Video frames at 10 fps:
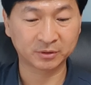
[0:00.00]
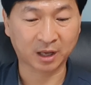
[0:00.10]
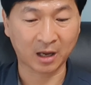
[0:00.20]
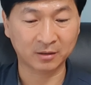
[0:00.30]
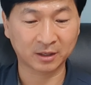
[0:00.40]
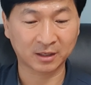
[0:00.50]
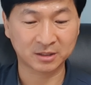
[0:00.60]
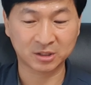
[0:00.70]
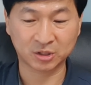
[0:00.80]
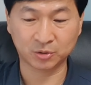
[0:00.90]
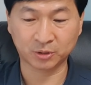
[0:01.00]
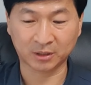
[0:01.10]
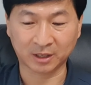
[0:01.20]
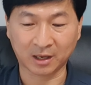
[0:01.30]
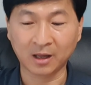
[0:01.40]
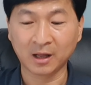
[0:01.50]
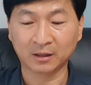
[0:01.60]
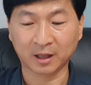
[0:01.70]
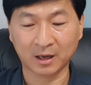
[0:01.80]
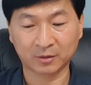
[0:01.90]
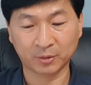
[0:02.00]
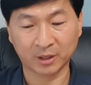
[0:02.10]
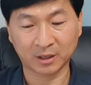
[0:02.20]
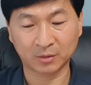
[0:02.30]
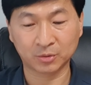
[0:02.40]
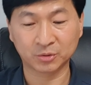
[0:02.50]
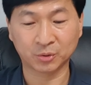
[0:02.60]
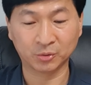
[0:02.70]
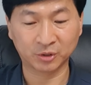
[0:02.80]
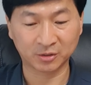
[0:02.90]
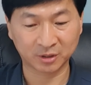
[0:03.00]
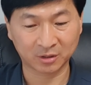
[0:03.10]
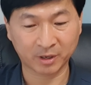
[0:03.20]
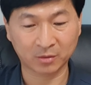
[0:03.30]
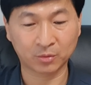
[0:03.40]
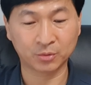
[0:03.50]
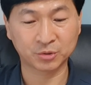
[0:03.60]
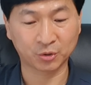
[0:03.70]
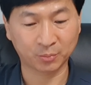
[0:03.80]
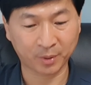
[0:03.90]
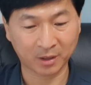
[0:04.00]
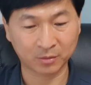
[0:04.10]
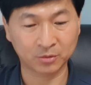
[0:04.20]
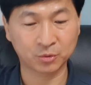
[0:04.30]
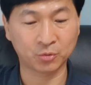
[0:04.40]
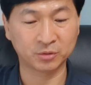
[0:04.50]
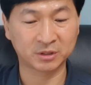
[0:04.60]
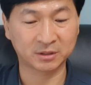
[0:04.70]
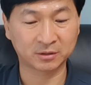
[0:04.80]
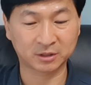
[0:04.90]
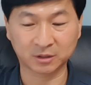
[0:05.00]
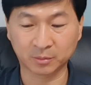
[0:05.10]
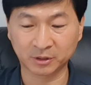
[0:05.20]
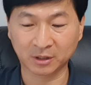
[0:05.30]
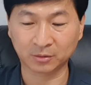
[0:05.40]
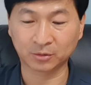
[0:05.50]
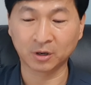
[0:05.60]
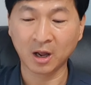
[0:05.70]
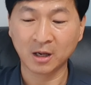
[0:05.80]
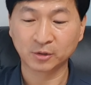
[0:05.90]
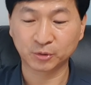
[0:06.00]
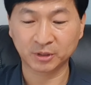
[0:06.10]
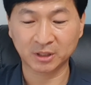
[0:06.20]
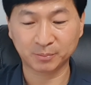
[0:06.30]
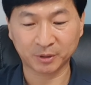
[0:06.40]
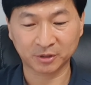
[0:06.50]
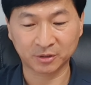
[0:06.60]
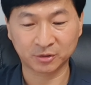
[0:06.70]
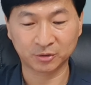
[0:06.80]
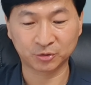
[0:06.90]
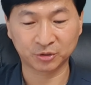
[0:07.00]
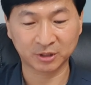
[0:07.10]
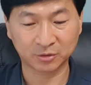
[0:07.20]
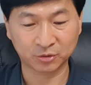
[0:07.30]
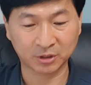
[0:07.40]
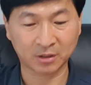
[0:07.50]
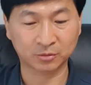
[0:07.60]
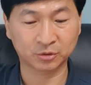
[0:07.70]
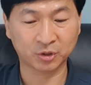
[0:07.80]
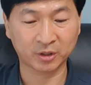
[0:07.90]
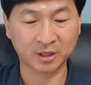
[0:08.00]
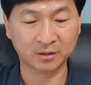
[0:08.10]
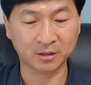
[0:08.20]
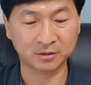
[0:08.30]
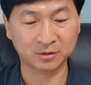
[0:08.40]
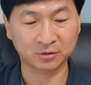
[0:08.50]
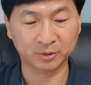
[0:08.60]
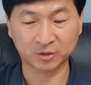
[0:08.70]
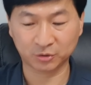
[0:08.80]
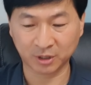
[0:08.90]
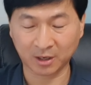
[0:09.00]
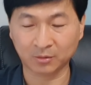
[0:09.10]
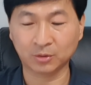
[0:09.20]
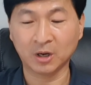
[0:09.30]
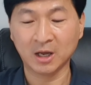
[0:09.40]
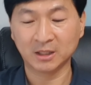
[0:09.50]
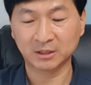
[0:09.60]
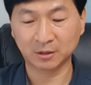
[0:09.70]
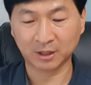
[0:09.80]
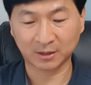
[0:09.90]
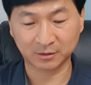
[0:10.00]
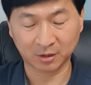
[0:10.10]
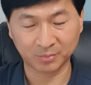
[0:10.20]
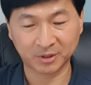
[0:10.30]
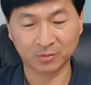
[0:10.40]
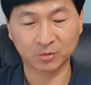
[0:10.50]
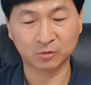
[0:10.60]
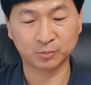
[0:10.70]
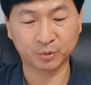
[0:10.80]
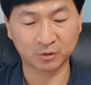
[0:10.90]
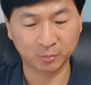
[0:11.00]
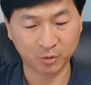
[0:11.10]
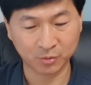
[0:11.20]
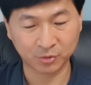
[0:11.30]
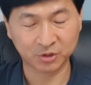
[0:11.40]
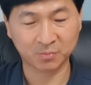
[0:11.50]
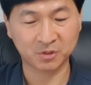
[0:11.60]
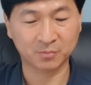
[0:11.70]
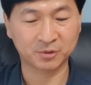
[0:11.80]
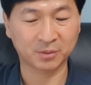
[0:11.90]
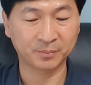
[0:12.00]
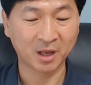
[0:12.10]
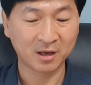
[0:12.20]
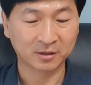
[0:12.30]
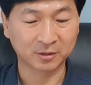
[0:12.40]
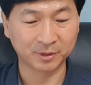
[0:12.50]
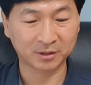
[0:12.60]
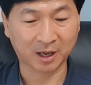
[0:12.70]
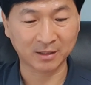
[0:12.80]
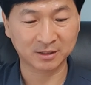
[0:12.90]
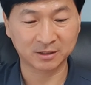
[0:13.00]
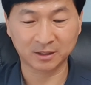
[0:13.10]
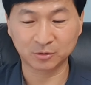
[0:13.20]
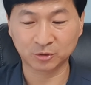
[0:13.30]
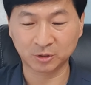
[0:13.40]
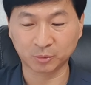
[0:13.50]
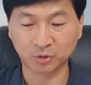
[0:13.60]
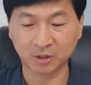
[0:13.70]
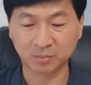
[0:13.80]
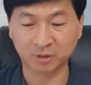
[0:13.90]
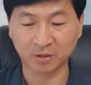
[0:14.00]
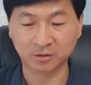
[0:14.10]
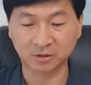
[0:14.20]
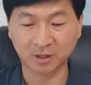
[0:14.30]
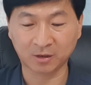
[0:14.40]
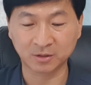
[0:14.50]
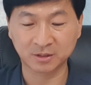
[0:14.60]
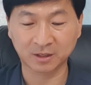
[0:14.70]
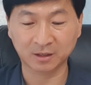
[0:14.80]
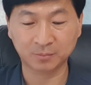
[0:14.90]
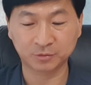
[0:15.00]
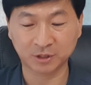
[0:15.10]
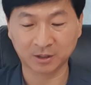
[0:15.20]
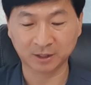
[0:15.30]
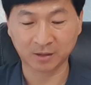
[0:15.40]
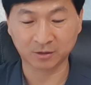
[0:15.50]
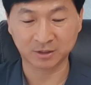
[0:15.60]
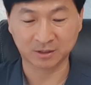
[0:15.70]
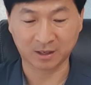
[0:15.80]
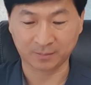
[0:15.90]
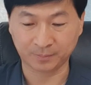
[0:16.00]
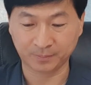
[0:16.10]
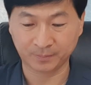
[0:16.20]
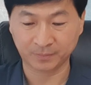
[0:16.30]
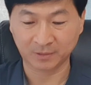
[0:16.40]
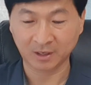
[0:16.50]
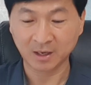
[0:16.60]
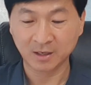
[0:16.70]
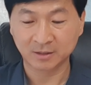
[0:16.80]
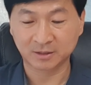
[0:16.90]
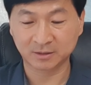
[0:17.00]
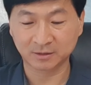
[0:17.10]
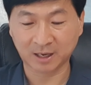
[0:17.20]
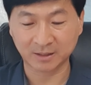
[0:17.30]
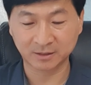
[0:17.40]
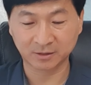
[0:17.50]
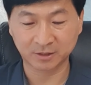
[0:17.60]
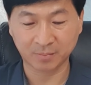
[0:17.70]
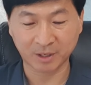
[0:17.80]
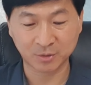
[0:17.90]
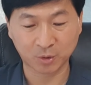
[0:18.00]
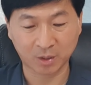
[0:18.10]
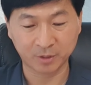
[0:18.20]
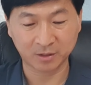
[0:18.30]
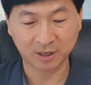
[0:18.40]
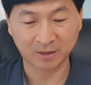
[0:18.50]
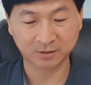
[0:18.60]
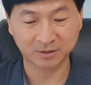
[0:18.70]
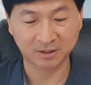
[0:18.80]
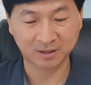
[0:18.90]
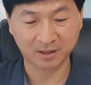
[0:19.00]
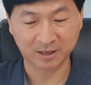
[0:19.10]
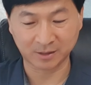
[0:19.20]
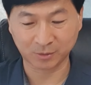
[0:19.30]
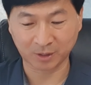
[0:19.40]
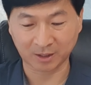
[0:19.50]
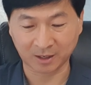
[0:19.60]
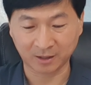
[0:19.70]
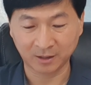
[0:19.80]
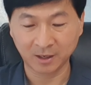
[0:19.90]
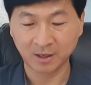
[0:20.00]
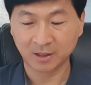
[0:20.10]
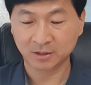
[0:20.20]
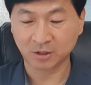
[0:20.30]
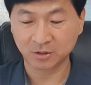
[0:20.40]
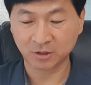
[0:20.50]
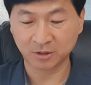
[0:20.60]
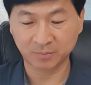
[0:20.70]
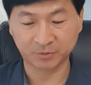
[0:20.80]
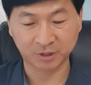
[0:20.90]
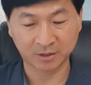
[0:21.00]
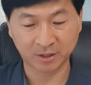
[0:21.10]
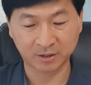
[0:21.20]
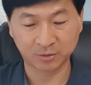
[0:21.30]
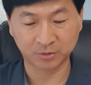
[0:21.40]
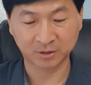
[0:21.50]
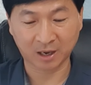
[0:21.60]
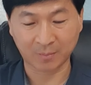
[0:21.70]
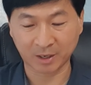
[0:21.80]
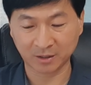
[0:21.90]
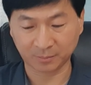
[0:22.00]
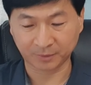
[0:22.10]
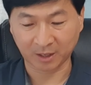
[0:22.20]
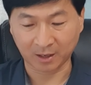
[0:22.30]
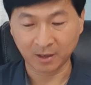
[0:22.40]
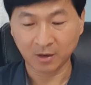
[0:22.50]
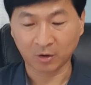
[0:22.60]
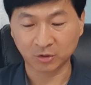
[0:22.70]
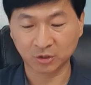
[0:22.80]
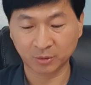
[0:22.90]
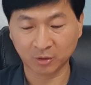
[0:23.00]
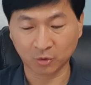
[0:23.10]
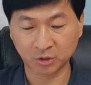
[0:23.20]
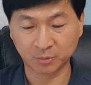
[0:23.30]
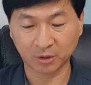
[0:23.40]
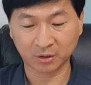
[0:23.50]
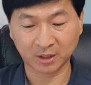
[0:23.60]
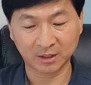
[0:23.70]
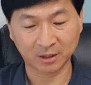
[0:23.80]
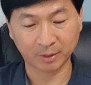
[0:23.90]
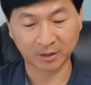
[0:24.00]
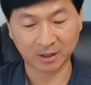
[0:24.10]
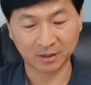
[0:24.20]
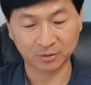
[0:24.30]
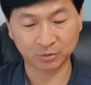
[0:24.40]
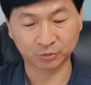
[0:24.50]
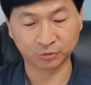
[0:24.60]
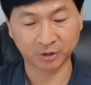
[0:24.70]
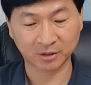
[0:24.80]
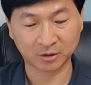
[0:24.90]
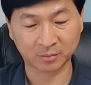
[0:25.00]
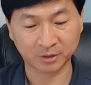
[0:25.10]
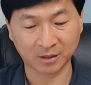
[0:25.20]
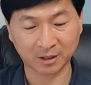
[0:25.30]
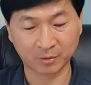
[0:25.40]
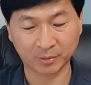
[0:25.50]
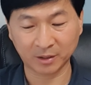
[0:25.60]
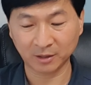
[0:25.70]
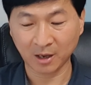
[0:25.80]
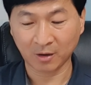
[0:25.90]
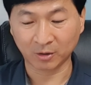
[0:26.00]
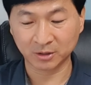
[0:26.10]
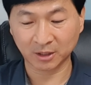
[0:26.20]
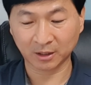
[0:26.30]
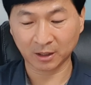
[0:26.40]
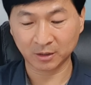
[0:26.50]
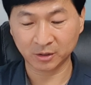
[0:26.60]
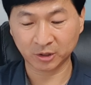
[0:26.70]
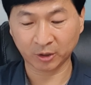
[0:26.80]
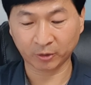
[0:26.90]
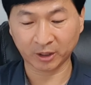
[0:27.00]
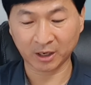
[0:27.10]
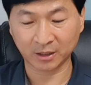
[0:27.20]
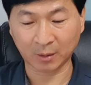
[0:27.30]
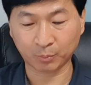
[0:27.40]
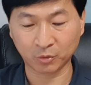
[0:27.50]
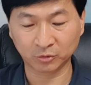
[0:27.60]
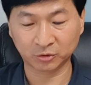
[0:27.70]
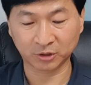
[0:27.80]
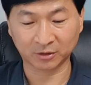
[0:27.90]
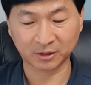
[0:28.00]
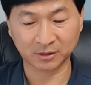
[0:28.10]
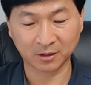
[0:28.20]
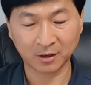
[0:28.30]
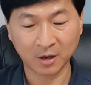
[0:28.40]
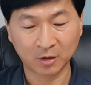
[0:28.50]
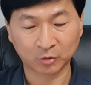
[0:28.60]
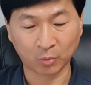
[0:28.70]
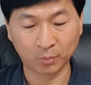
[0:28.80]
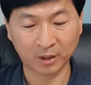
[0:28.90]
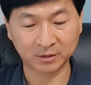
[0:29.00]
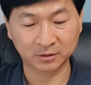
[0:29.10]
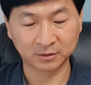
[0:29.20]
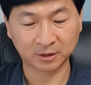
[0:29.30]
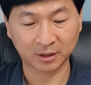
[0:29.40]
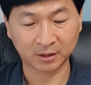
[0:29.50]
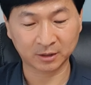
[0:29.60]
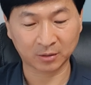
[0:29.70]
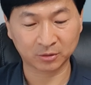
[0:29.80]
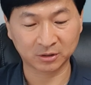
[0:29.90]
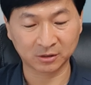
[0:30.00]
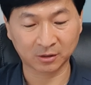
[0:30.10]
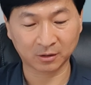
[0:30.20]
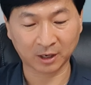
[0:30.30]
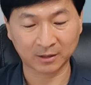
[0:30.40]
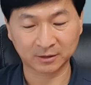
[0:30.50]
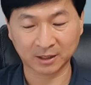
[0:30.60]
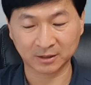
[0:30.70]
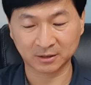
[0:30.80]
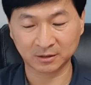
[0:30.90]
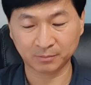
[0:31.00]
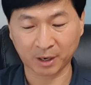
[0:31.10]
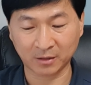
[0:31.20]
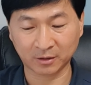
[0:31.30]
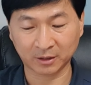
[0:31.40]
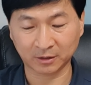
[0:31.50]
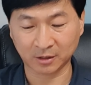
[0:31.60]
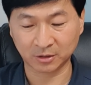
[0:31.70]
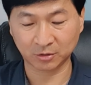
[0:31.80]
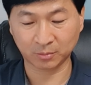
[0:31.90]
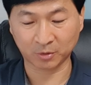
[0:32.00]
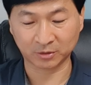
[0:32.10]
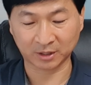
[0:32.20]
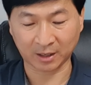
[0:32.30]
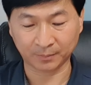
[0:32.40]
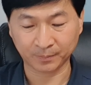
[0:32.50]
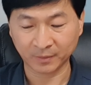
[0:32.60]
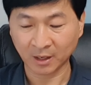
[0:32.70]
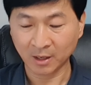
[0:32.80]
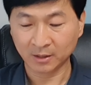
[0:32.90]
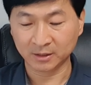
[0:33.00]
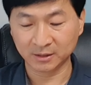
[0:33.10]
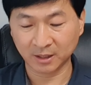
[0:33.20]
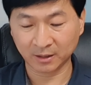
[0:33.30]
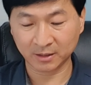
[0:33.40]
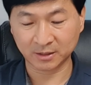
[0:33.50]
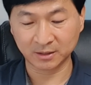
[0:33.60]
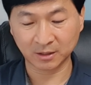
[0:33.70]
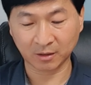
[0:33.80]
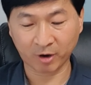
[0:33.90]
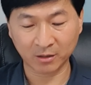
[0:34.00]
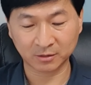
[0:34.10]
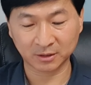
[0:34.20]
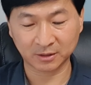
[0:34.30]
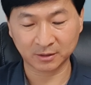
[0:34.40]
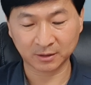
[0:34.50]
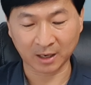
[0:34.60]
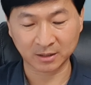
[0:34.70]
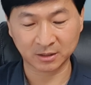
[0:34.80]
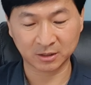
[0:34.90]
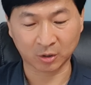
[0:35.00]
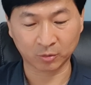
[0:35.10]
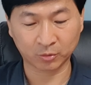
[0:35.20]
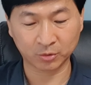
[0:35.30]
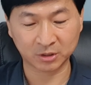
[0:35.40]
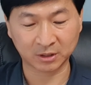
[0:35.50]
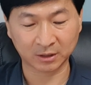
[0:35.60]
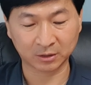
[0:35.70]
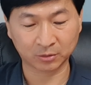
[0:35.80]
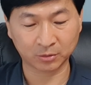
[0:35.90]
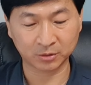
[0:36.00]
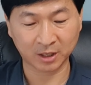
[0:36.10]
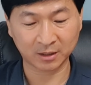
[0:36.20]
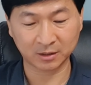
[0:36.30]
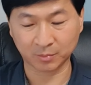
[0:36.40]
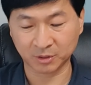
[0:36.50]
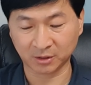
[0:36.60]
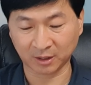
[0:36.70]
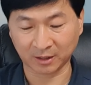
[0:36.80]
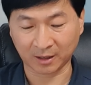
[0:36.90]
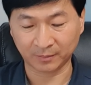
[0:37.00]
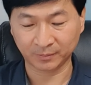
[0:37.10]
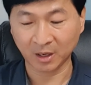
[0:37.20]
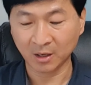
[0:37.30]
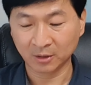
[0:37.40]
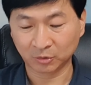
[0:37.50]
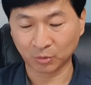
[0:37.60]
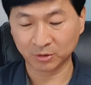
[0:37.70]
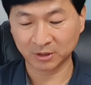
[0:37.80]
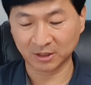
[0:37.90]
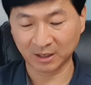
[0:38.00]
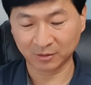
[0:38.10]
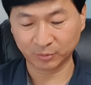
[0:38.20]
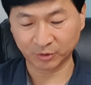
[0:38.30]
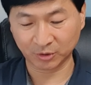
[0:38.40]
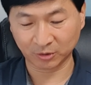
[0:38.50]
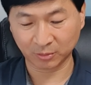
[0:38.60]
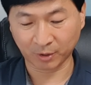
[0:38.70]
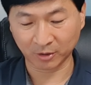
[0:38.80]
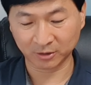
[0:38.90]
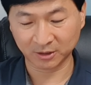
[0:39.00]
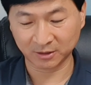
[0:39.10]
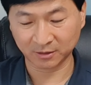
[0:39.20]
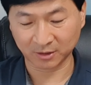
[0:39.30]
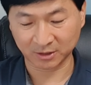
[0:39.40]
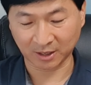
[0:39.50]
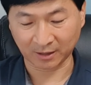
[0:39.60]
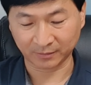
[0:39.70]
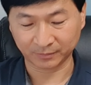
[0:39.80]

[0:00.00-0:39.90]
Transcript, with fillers: 다음과 같이 지루하다. 대학교에 가고 좋은 성적을 받고 졸업하고 좋은 직업을 갖고 수익의 10%를 주식에 투자하고 최대한 퇴직연금에 투자하고 신용카드를 없애고 쿠폰을 모으고 점점점 그러면 당신의 65세쯤 되었을때 언젠가 부자가 될 것이다. 지금 가진 것에 만족하면 하던 일이나 계속하라. 천천히 부자 되기로는 가망이 없다. 어쩌면 50년간 일에 매달리고 구두쇠처럼 살다 보면 언젠가 실체와야 약봉투 곁에서 돈 많은 은퇴자로 늙어가는 당신을 발견하게 될지도 모른다. 인생의 진정한 황금기는 당신이 젊고 지각 있고 생기 넘칠 때다. 돈은 기하급수적으로 벌어들이는 것이다.